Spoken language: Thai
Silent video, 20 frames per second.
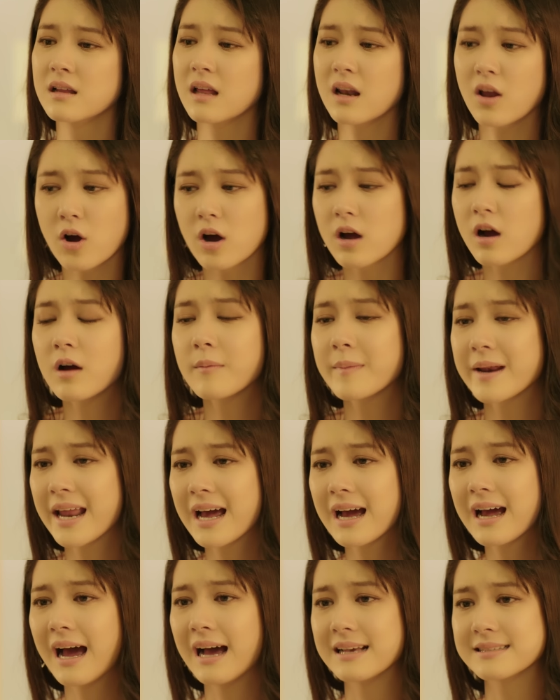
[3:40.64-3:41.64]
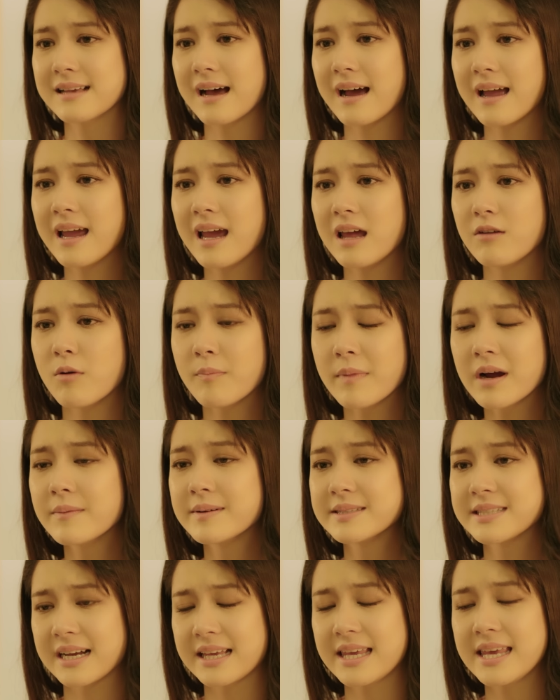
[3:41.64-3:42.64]
แล้วเราค่อยๆ มานั่งหาสาเหตุว่ามันเกิ
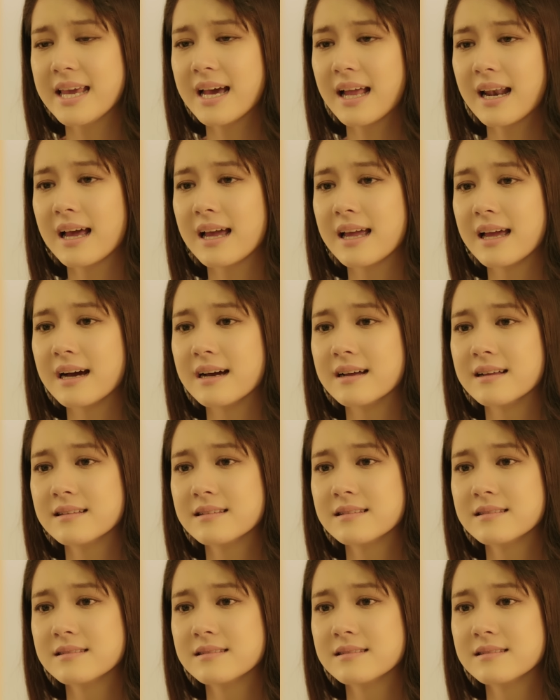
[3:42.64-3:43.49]
ดมาจากที่อะไรอ่ะ